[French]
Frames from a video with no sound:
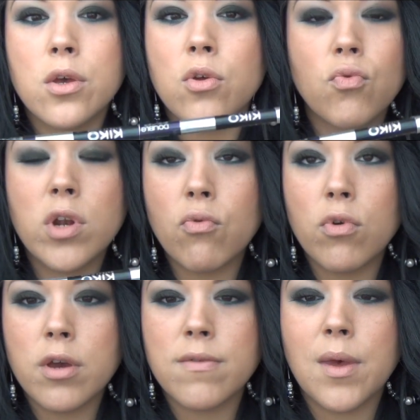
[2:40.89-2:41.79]
toutes les
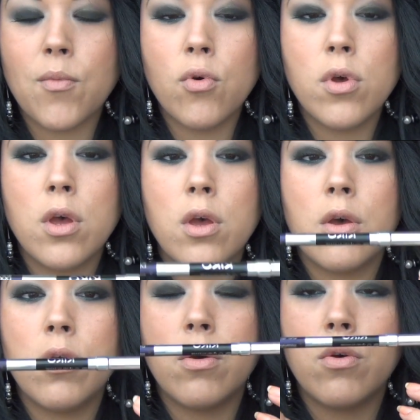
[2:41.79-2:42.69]
couleurs évidemment.
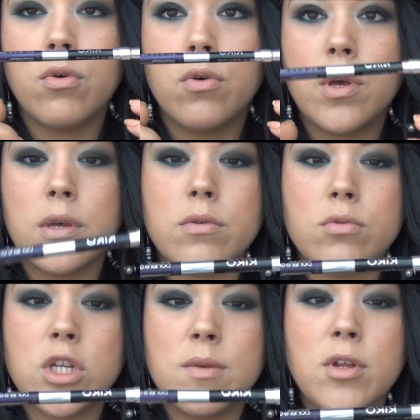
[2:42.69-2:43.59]
Euh,
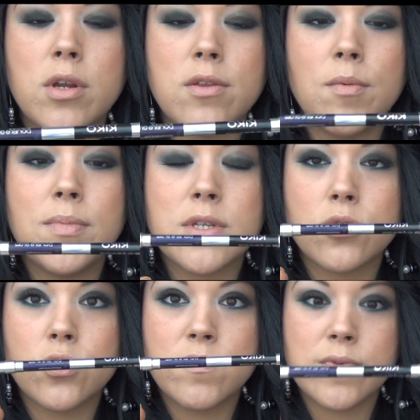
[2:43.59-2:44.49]
je l'ai mis dans les tops parce que
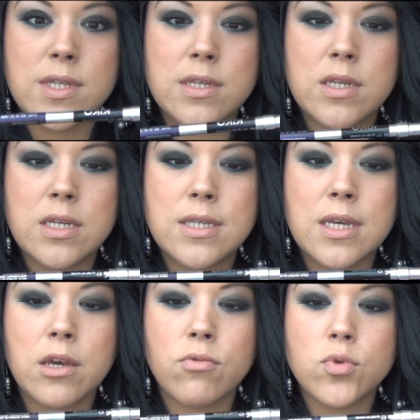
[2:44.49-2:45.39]
je trouve ces,
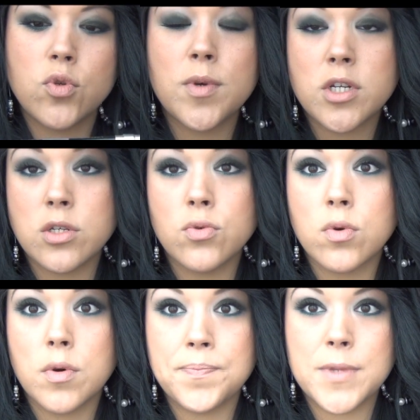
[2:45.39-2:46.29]
crayons super géniaux
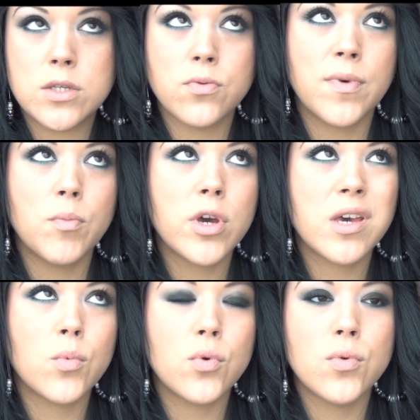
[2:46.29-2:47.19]
quoi. Ils sont vraiment
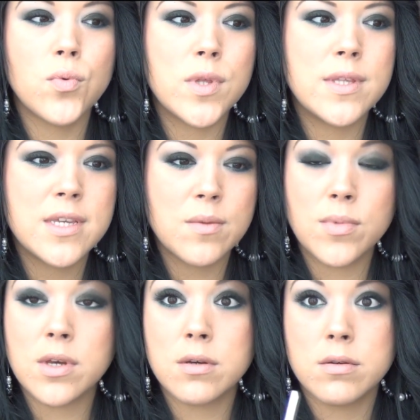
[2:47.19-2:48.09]
crémeux, ils tiennent
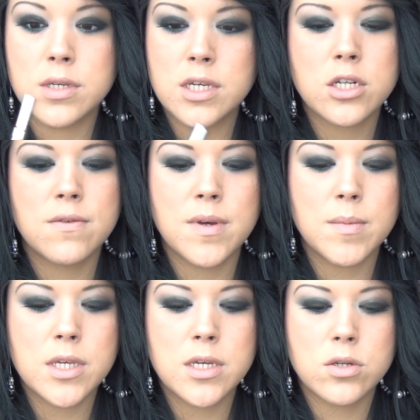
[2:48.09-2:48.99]
bien. Hier j'ai fait un
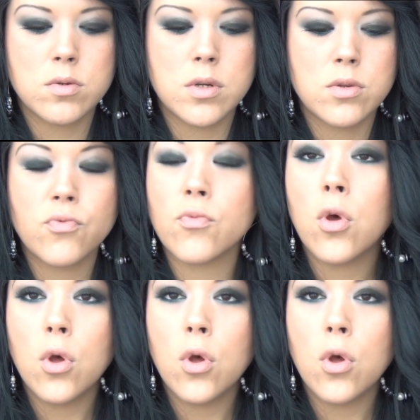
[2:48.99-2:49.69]
maquillage dans les tons